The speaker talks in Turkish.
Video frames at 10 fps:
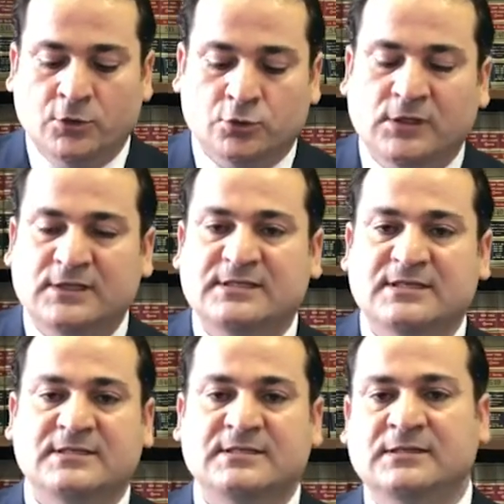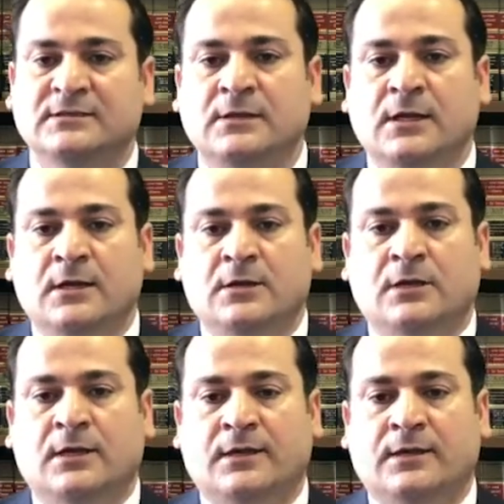Dolayısıyla sizin
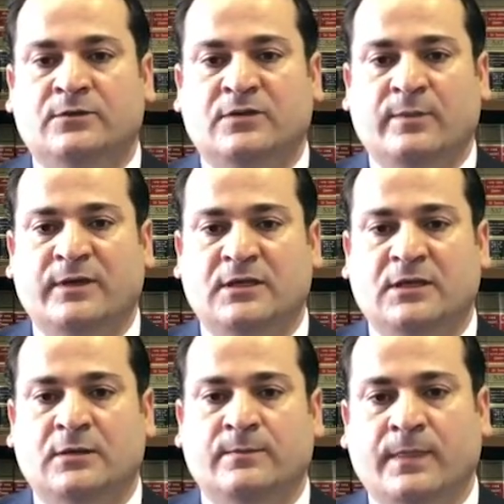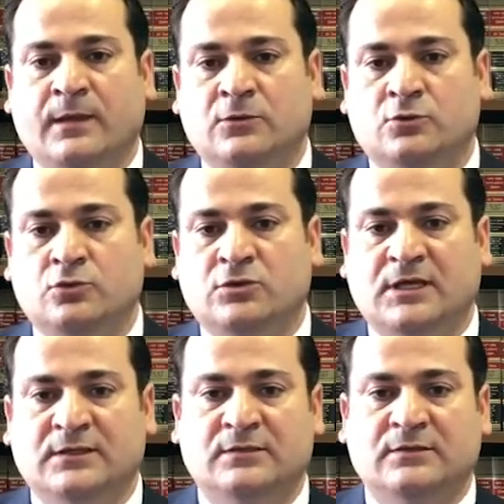e, tabii ki e,
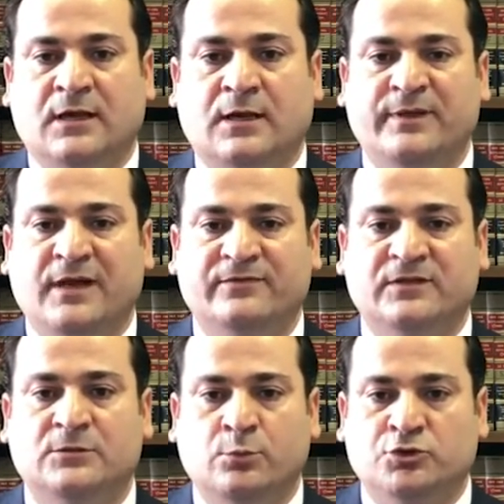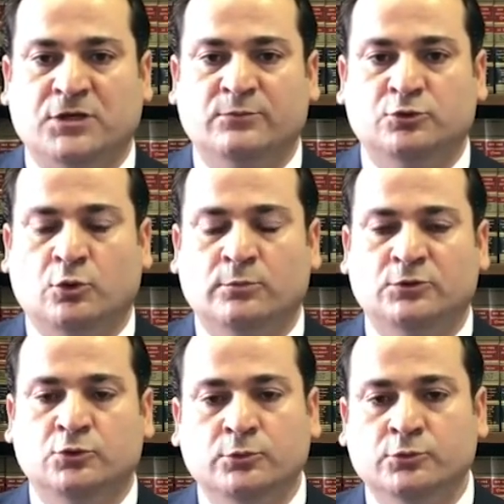Türkiye'de daha bir haftadır boşanmış
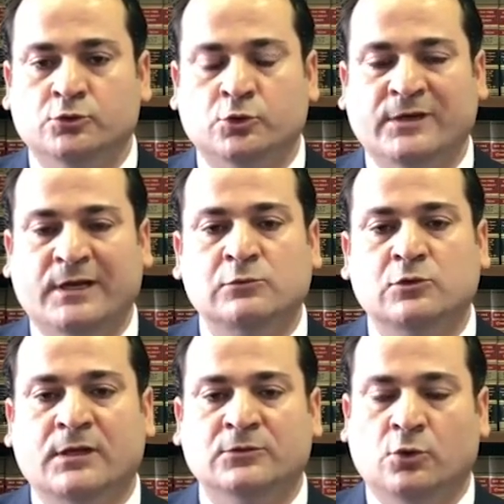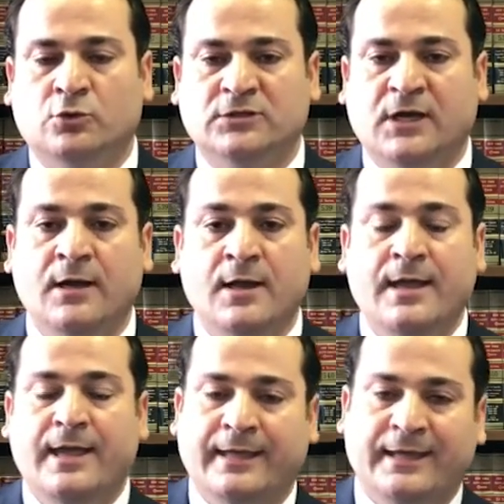olma durumunuz önemli olan nokta
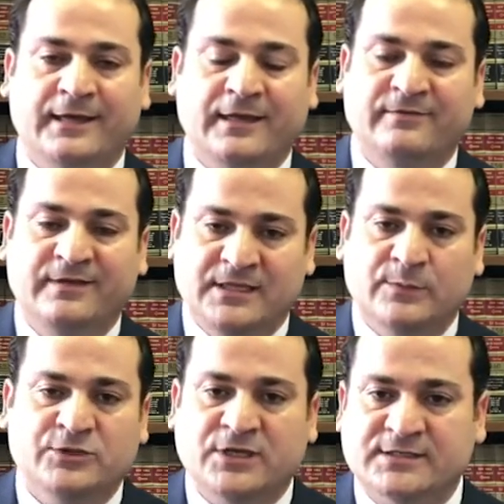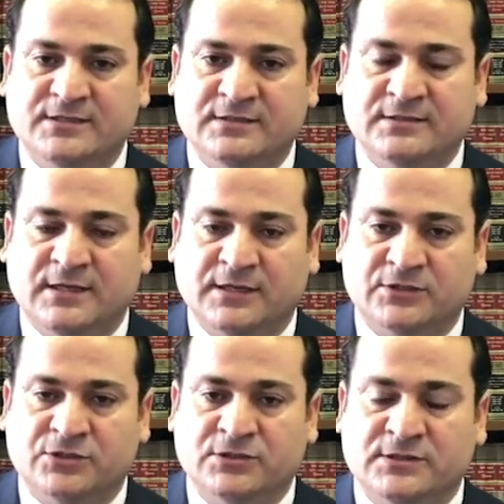eğer evlilik yapacaksınız kız
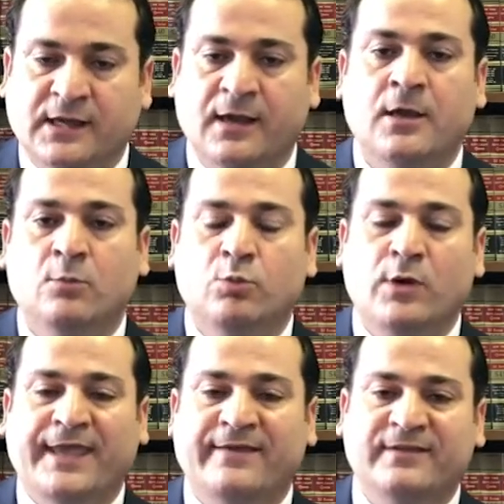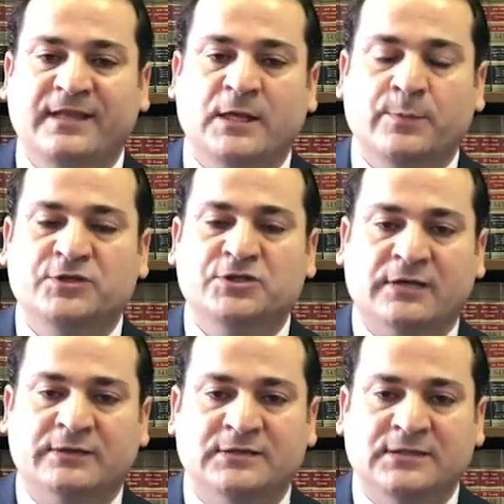arkadaşınızla bu evliliği
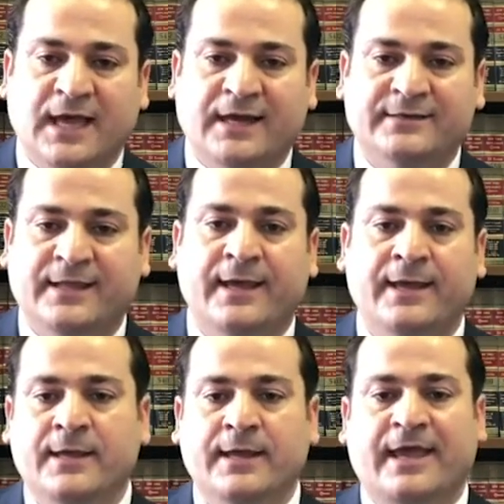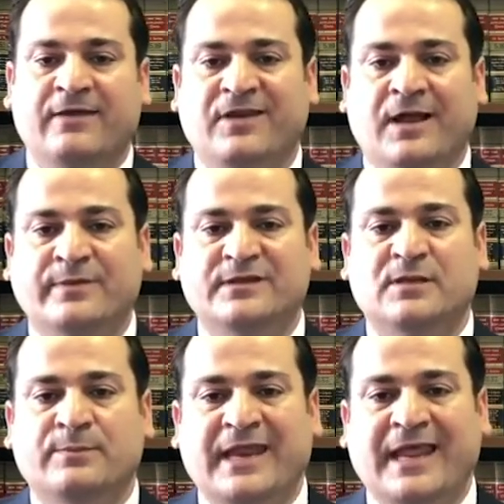yapacağınız yerde
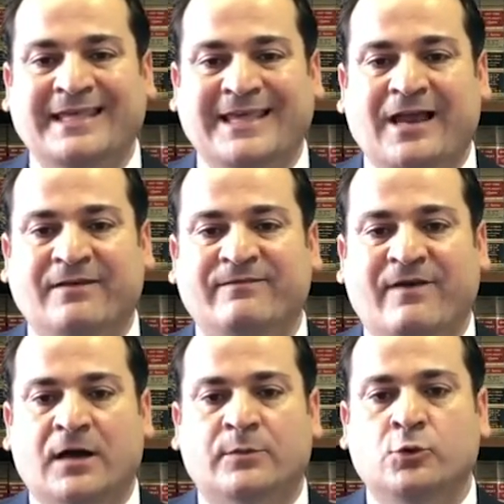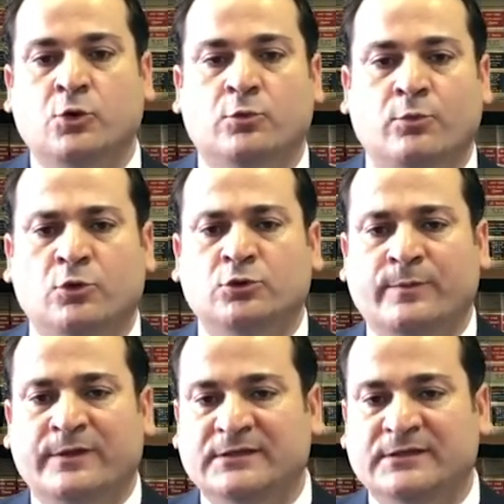evlenmenize bir engel var mı yok mu onu